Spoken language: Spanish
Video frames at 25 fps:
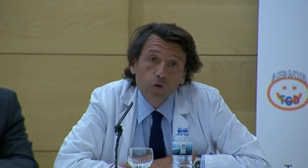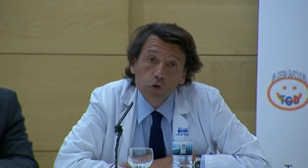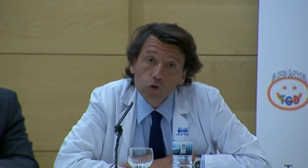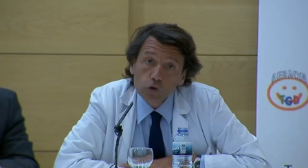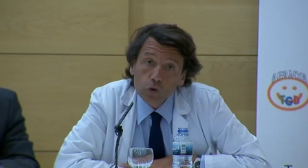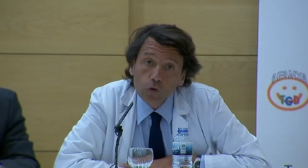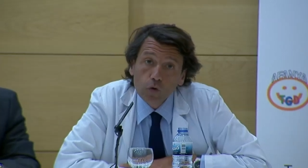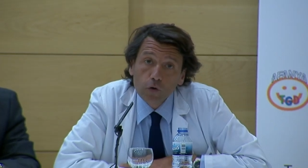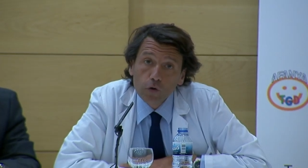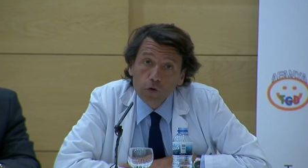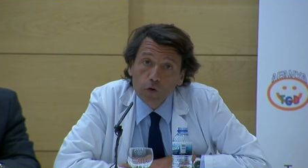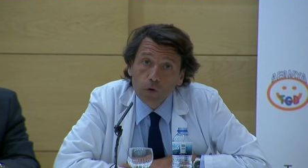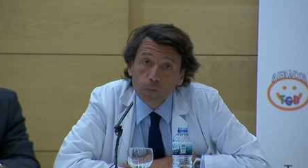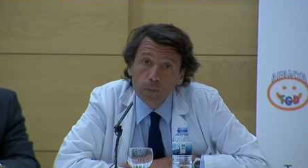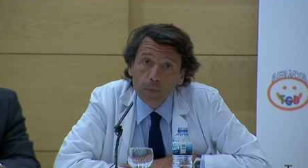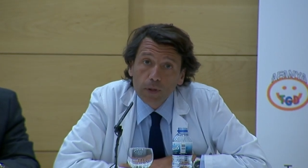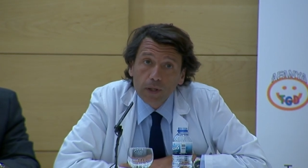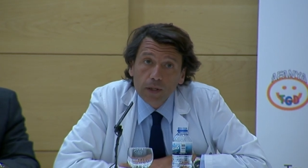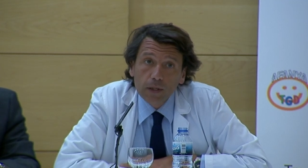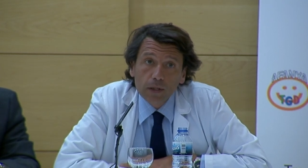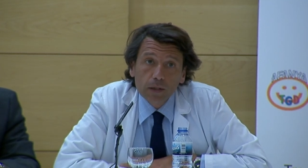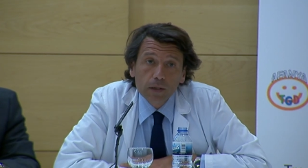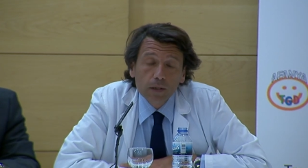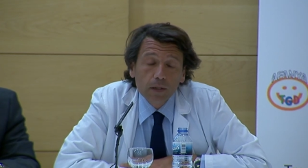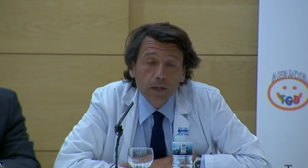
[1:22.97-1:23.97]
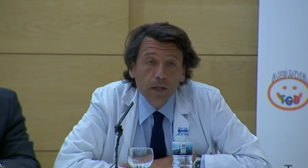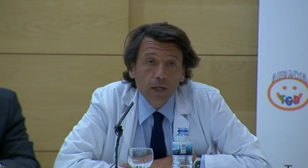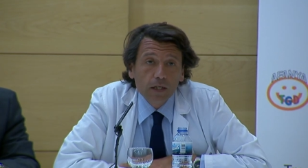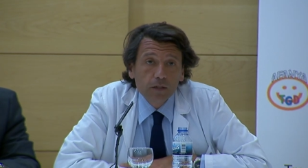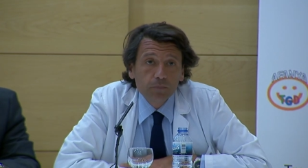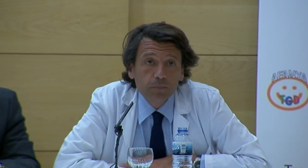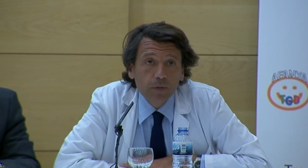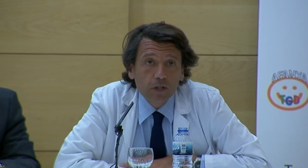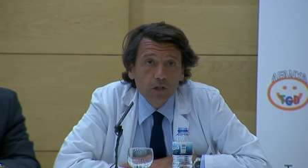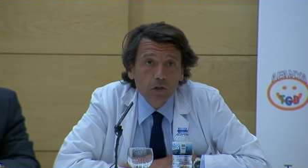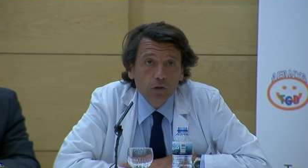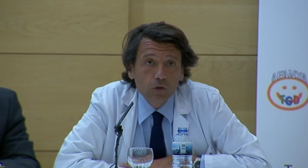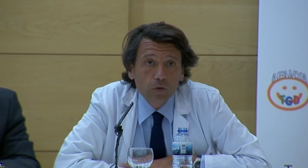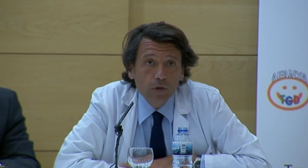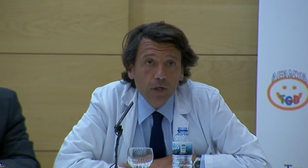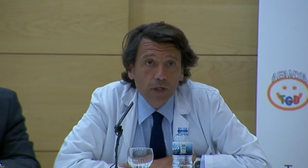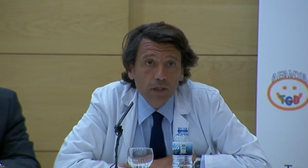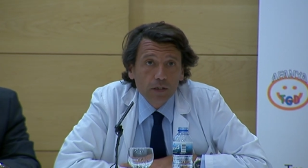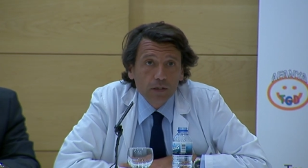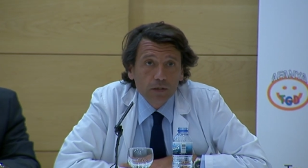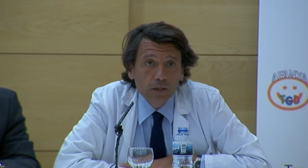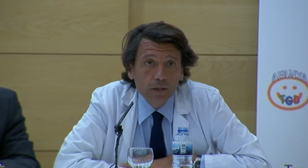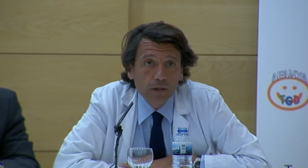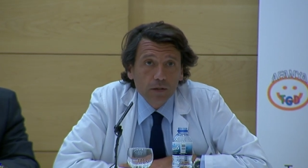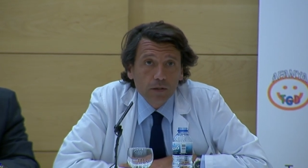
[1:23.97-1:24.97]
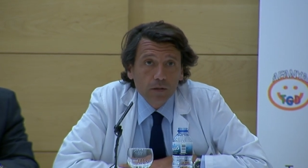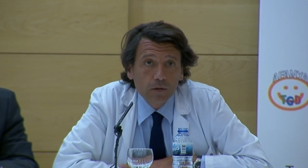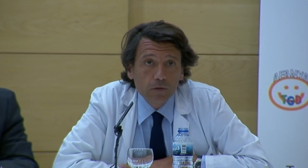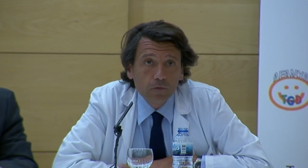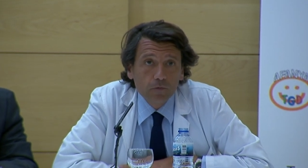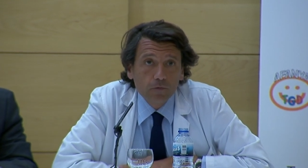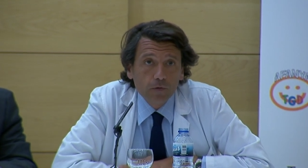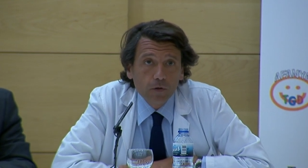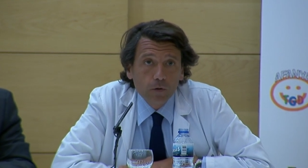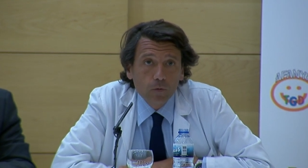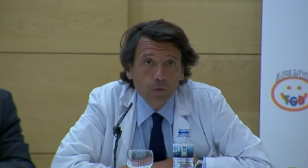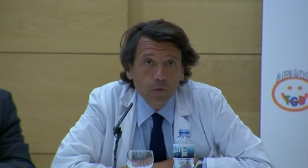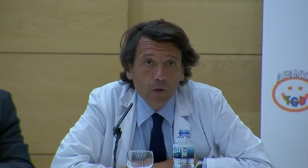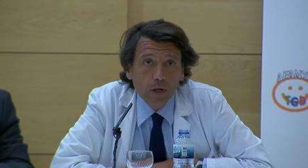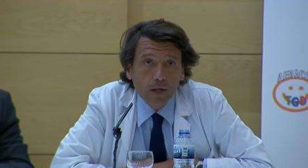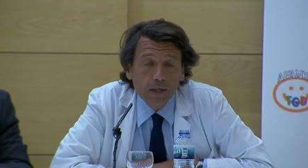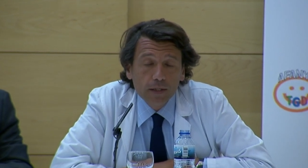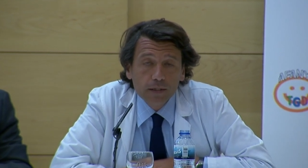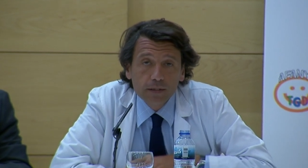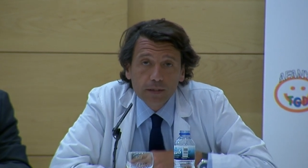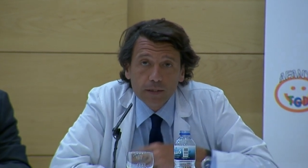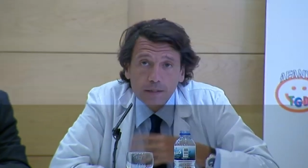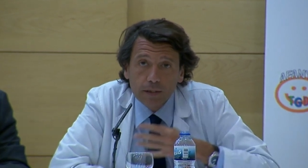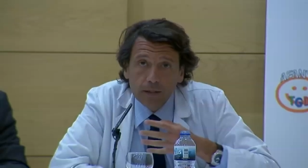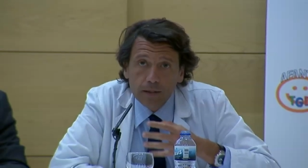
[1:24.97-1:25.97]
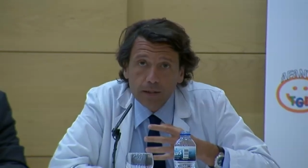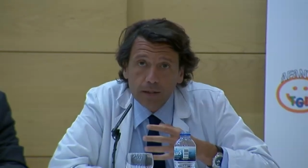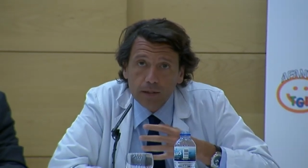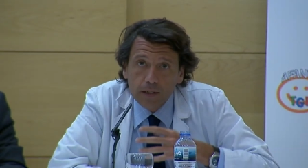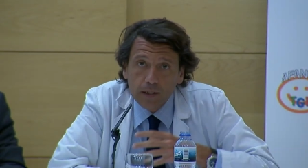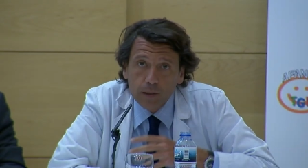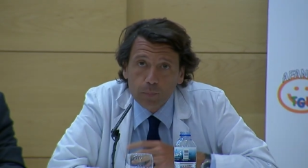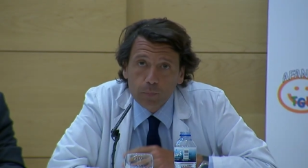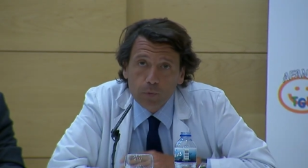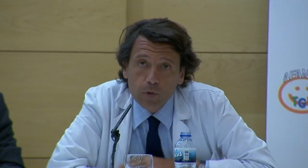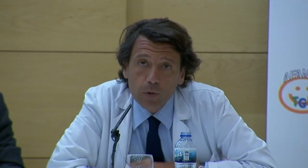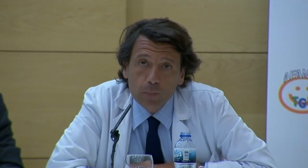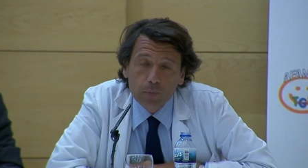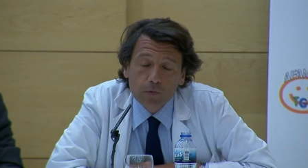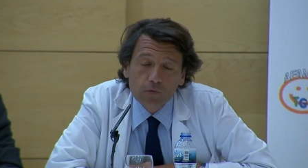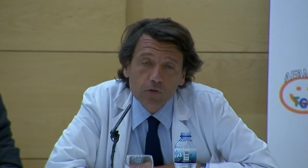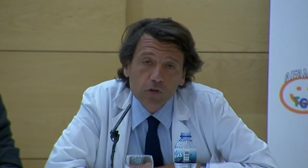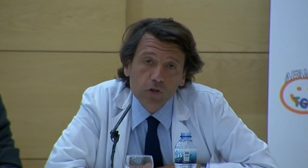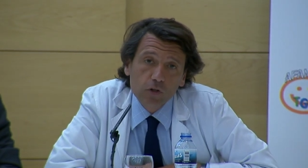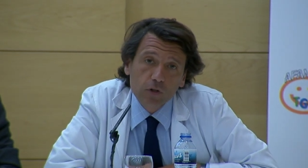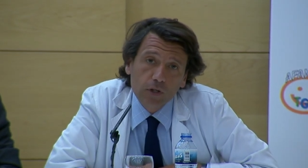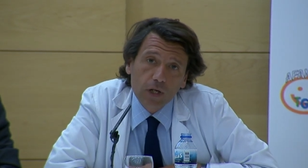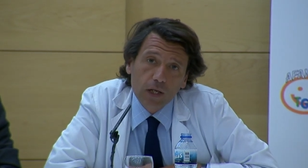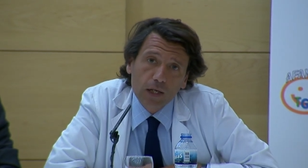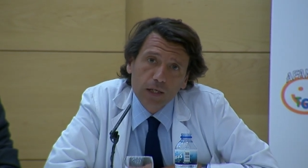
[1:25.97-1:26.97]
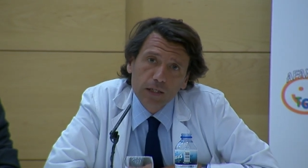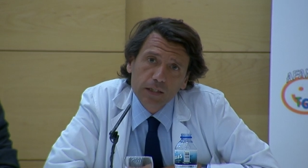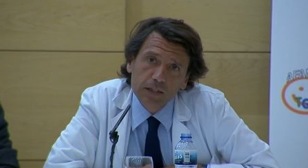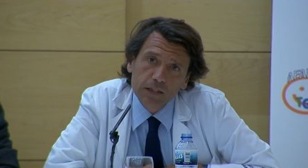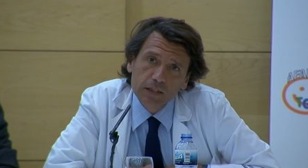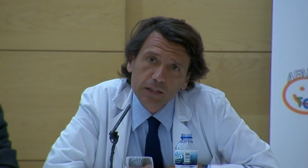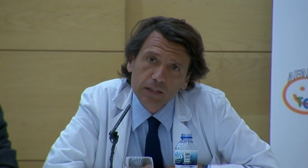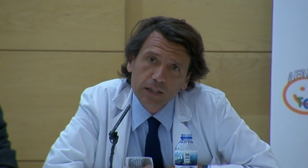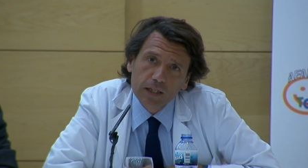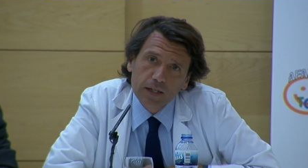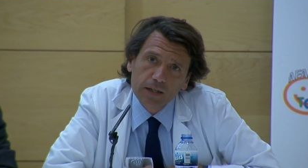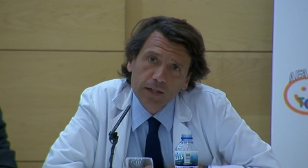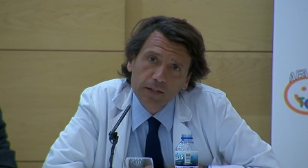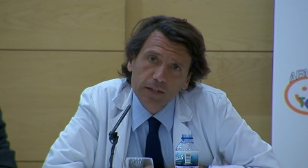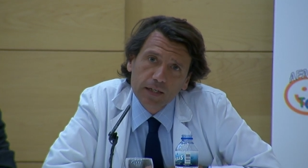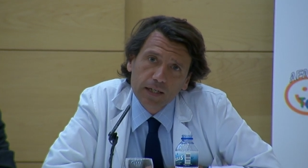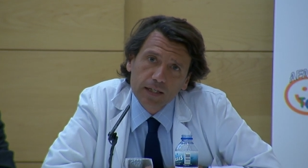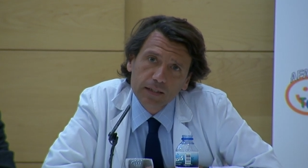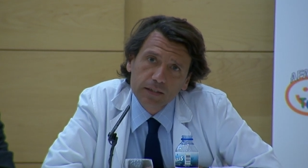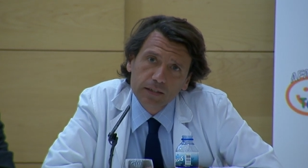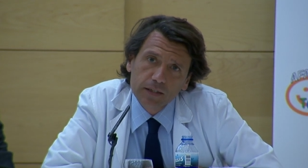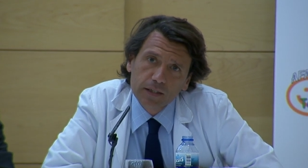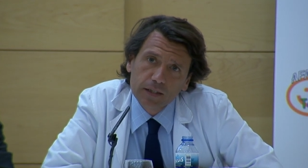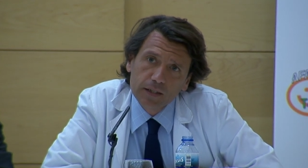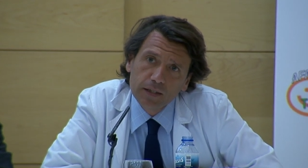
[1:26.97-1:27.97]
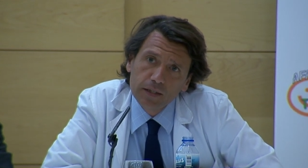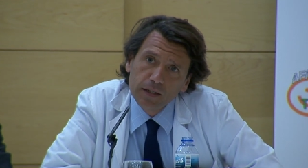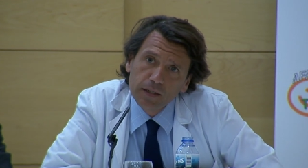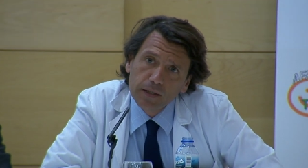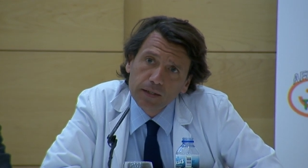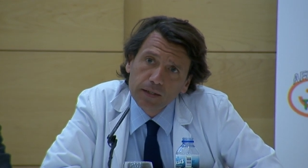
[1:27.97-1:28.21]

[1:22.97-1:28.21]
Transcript: no solo en nombre de las personas que configuran ese equipo de profesionales que está detrás de,